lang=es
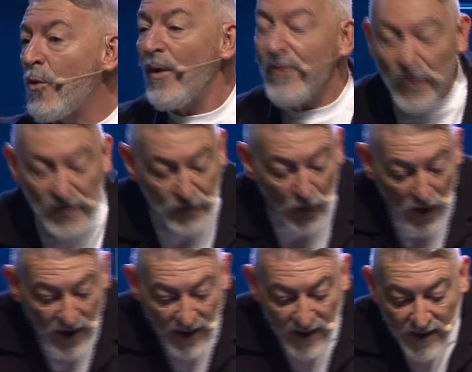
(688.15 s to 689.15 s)
cuando
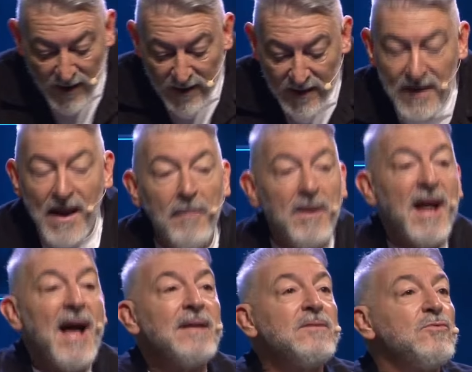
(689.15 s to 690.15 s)
estoy
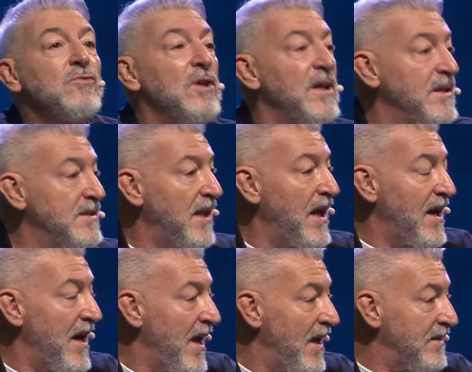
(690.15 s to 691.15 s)
navegando en
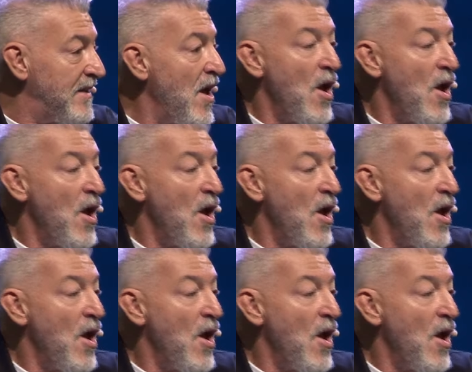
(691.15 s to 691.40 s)
Internet,